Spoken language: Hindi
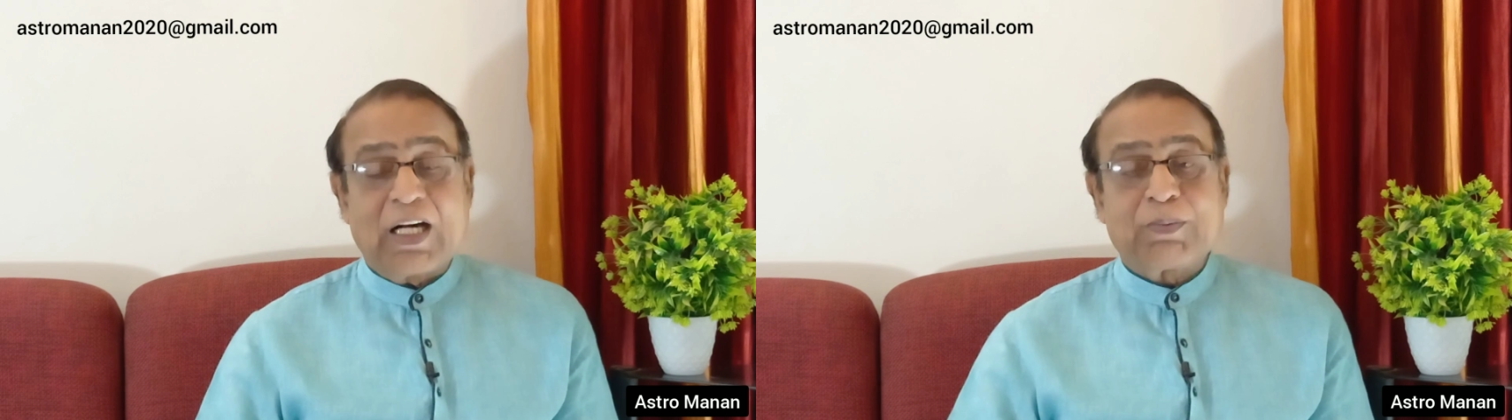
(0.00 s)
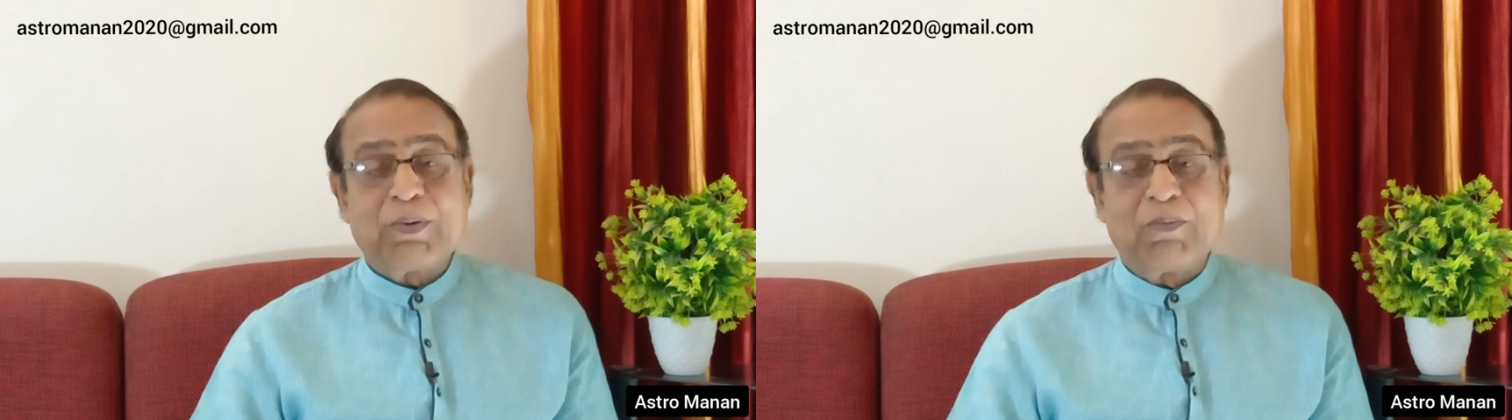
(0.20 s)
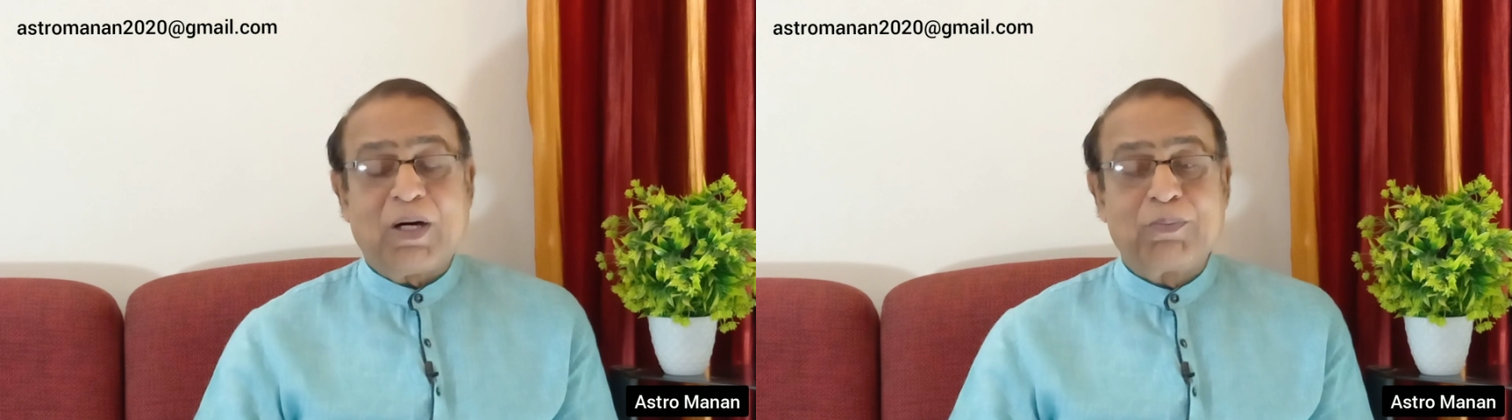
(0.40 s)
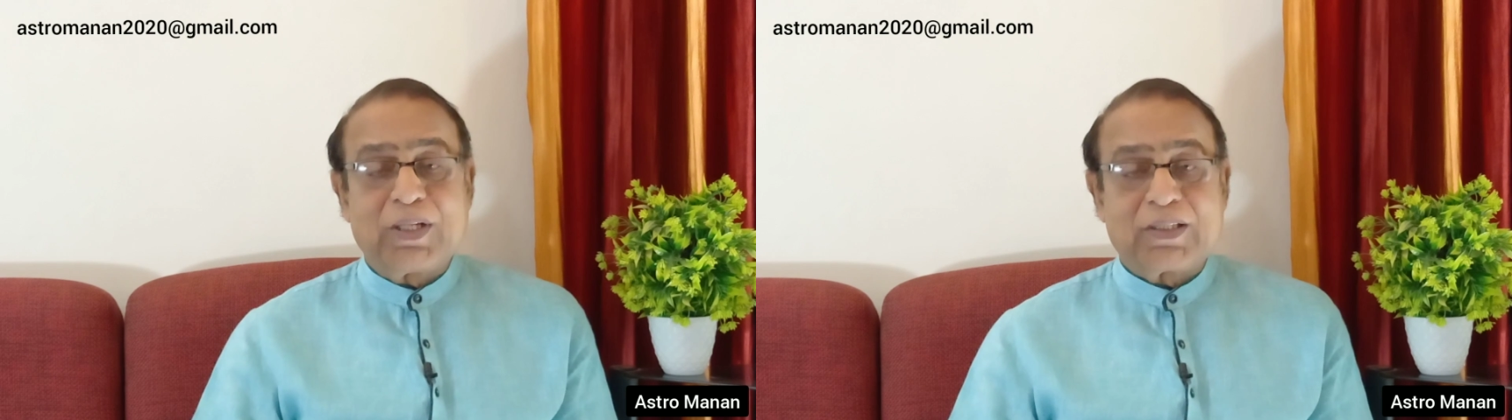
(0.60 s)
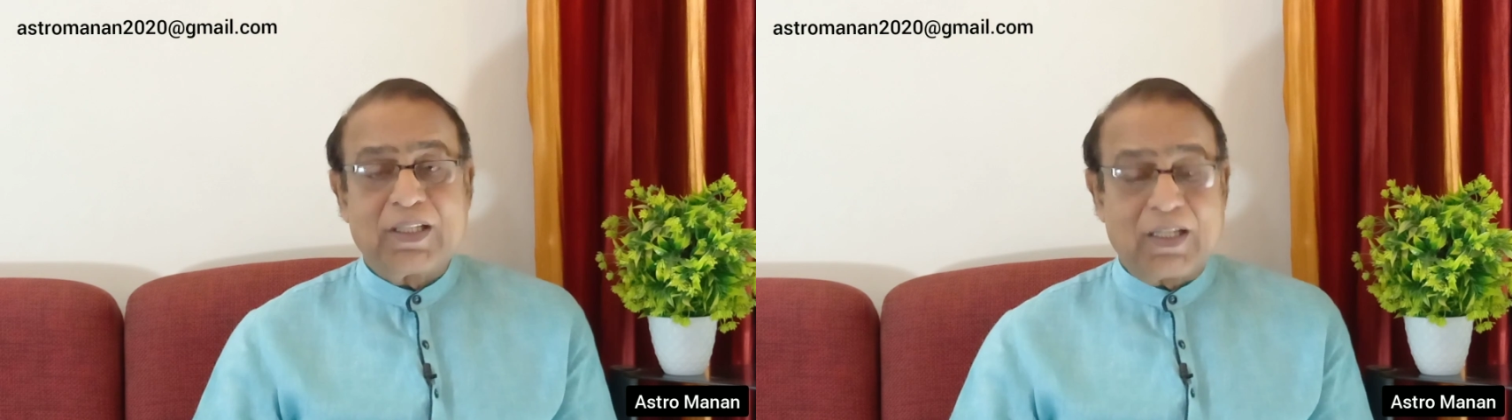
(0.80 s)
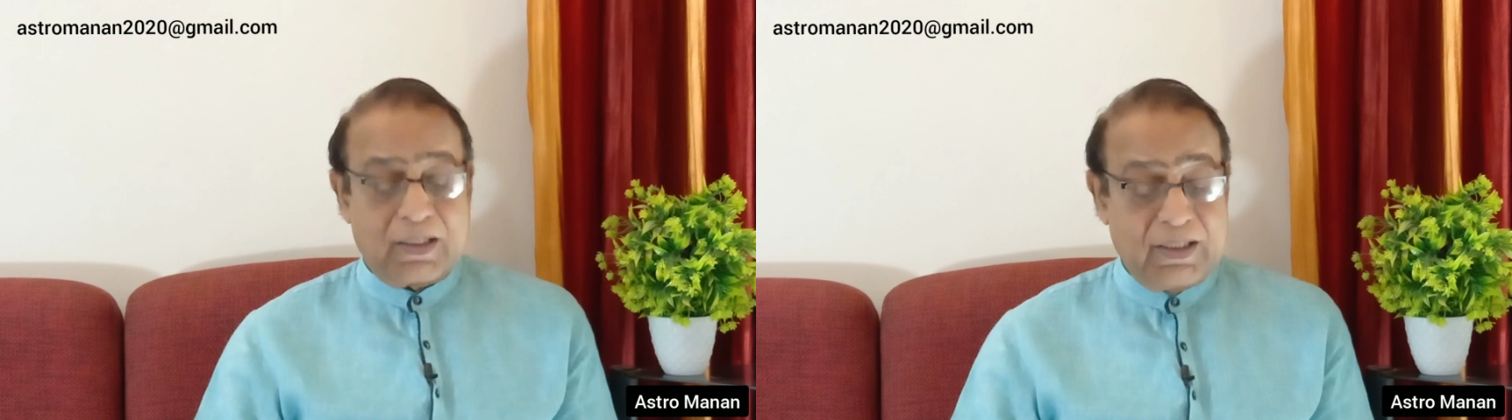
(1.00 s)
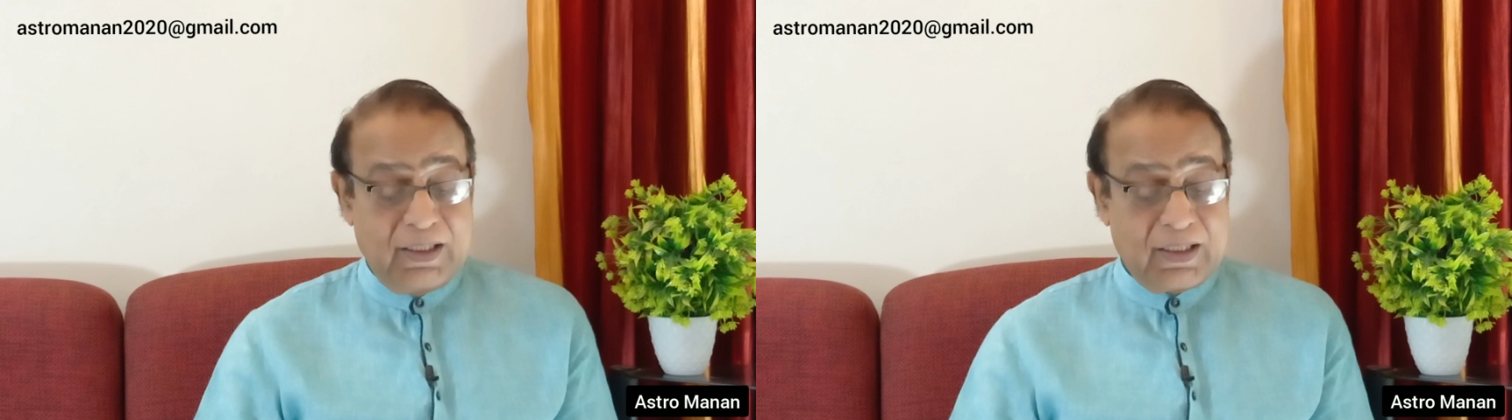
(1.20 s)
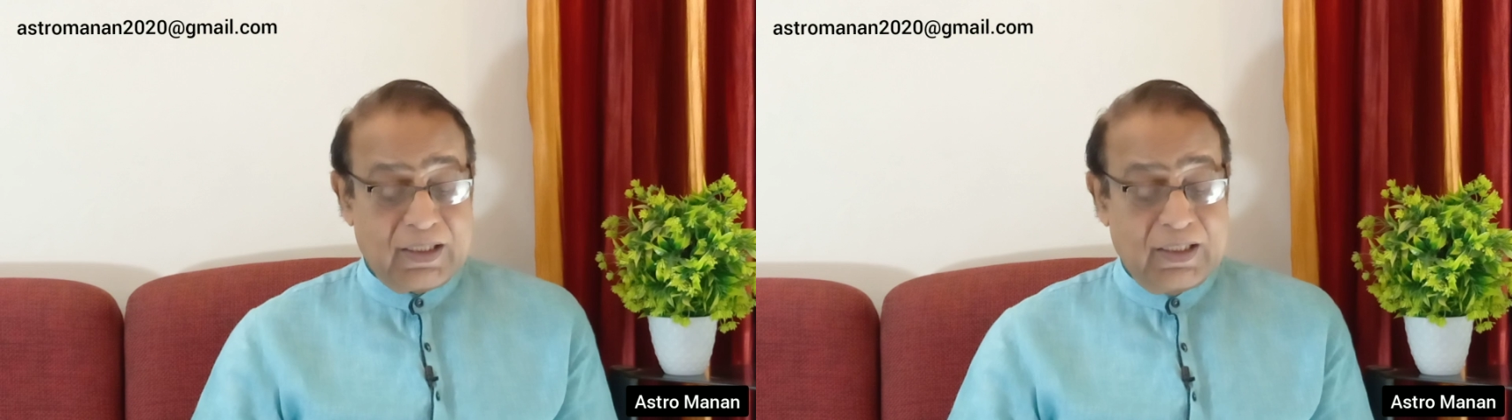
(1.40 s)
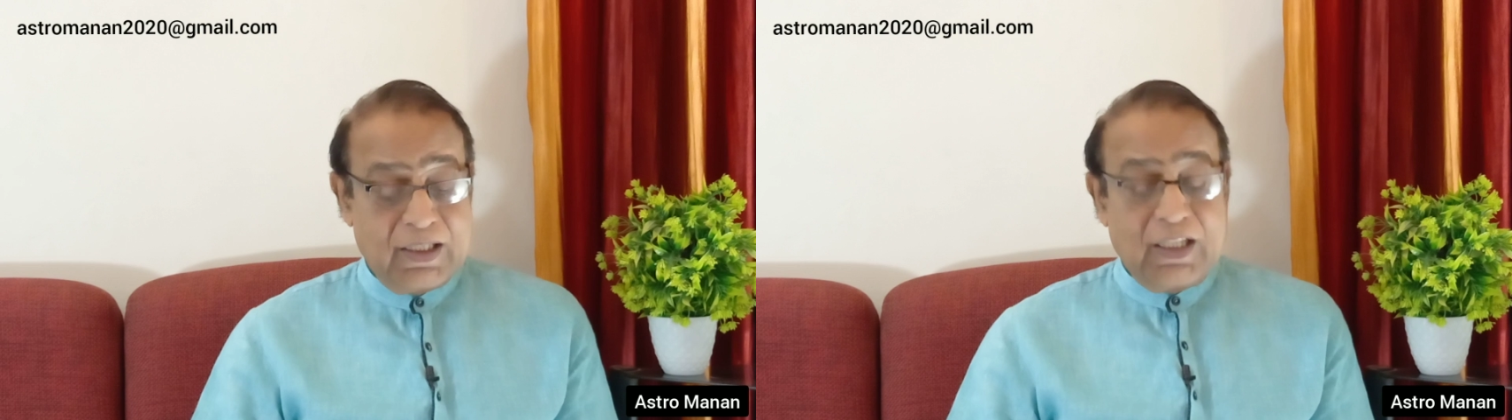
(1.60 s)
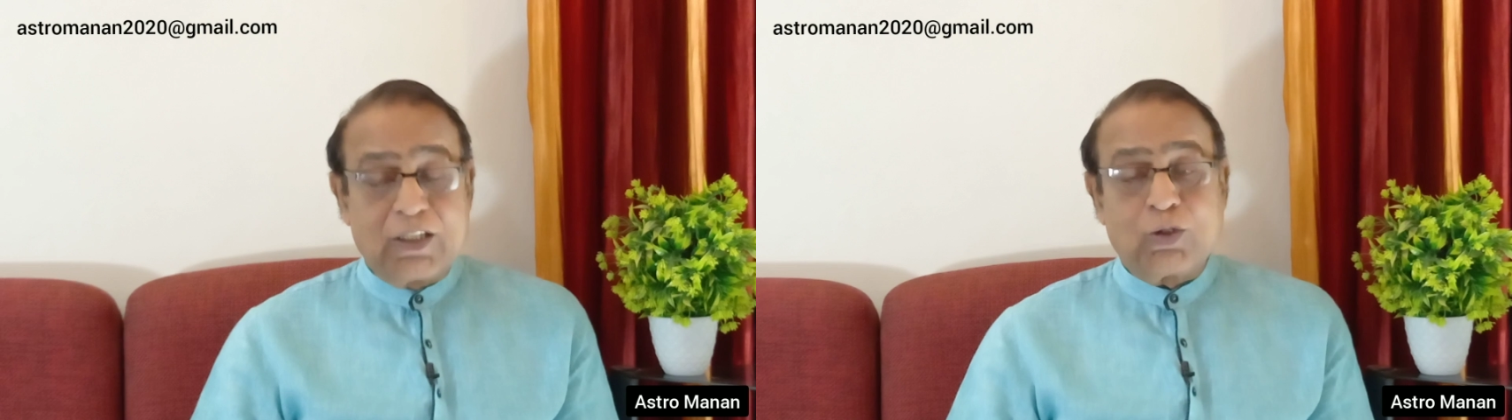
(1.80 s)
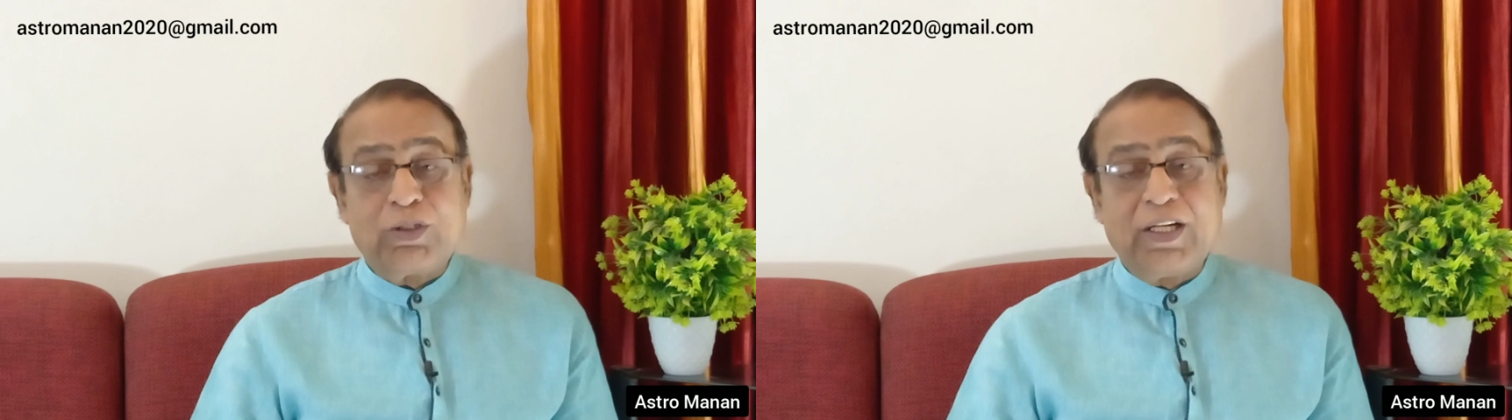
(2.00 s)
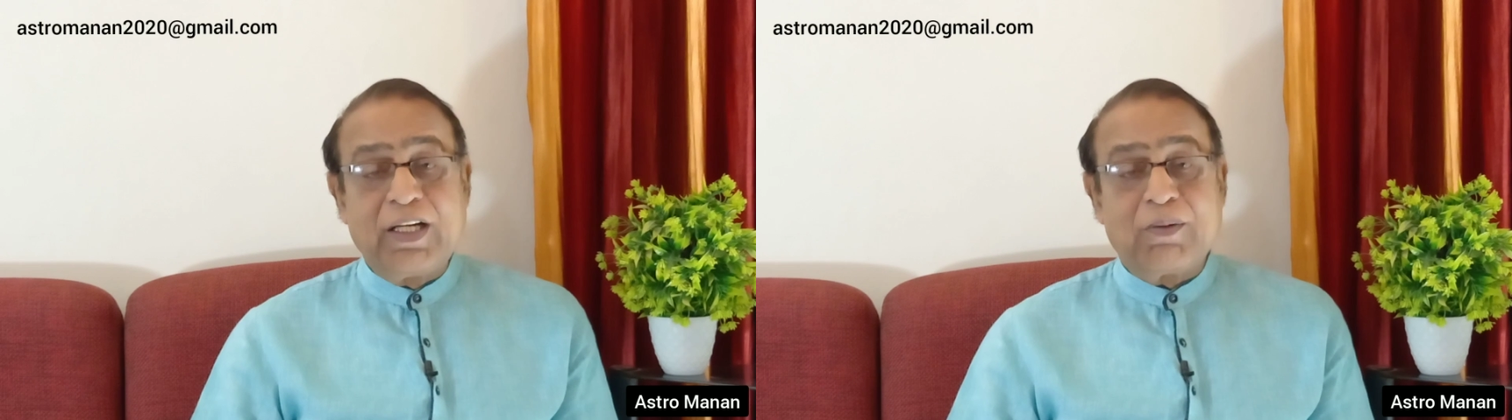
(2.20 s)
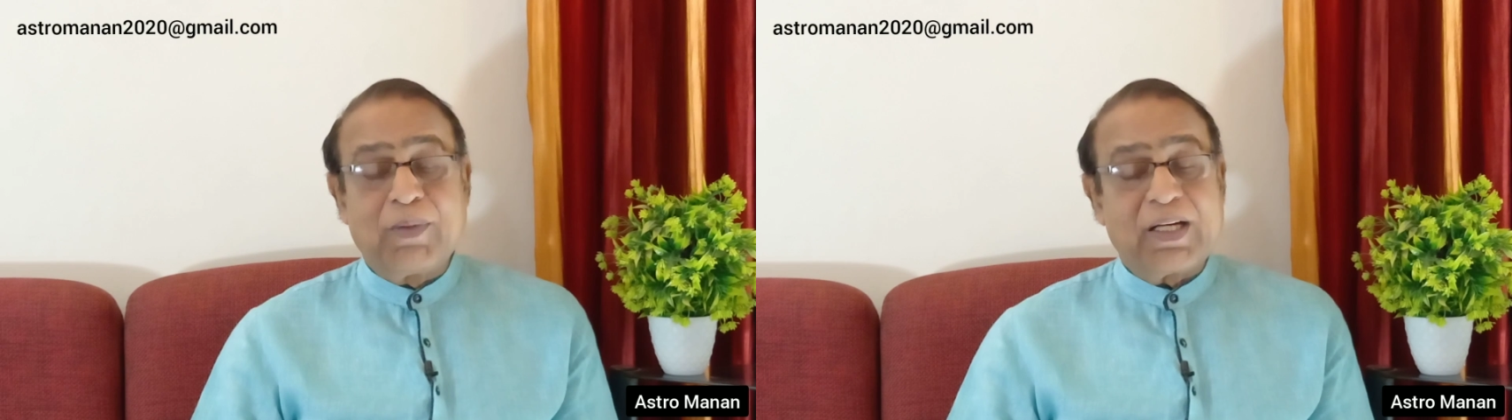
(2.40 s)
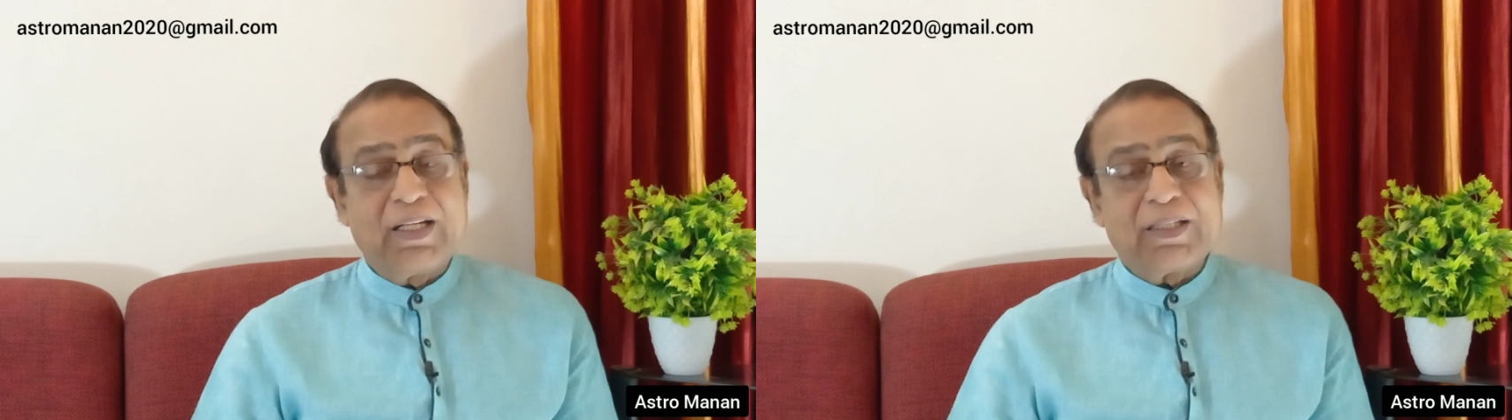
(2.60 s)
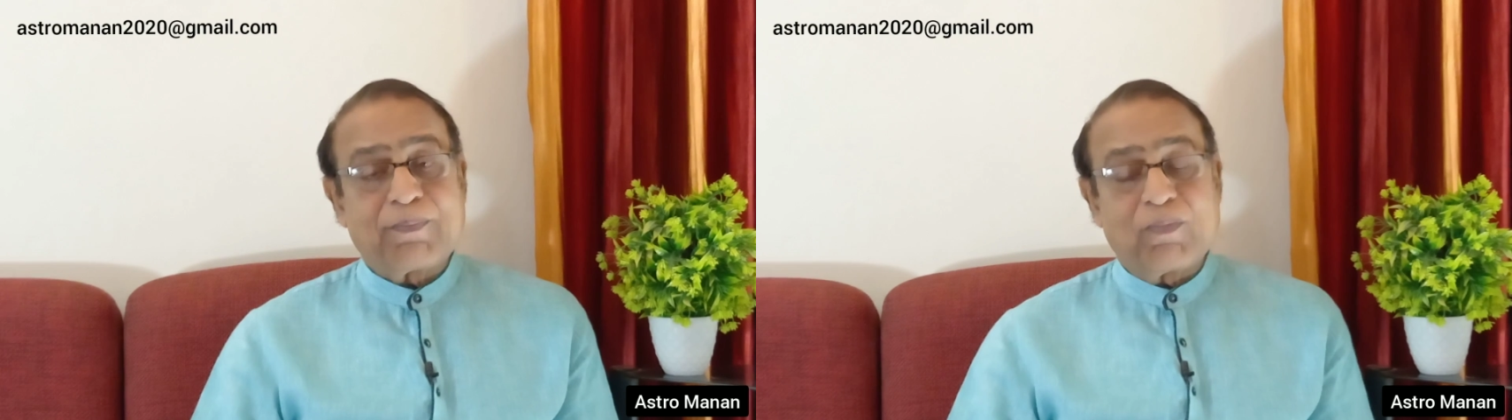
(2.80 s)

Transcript: आठवां भाव वृश्चिक राशि है तो ये हमारे